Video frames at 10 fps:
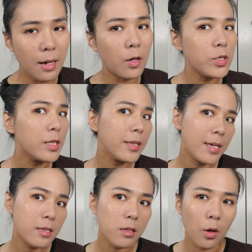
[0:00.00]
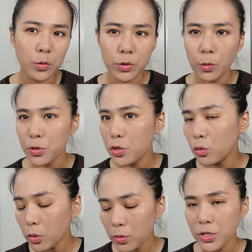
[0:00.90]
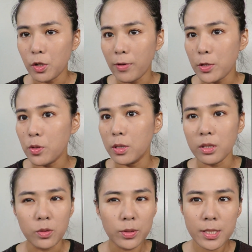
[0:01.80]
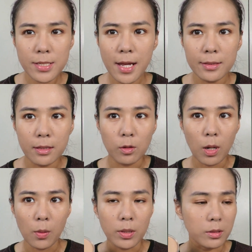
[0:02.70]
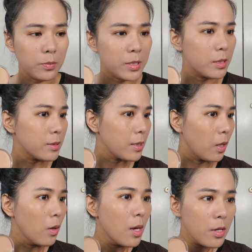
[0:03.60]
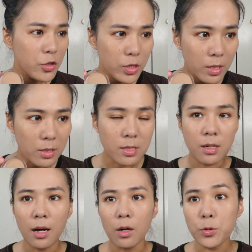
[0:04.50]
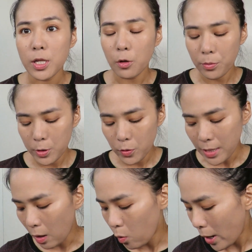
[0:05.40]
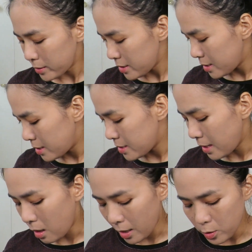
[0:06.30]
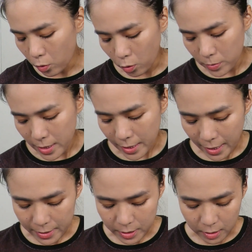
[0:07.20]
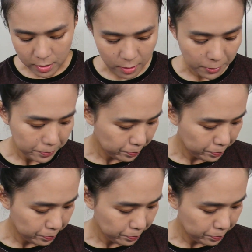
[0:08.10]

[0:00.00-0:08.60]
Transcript: 然后这个颜色呢，我觉得我秋冬的时候完全可以用，但是夏天的话，我可能比这个再要深一色，好不知道它会不会有氧化的现象啊？一会儿我们再看这样子的。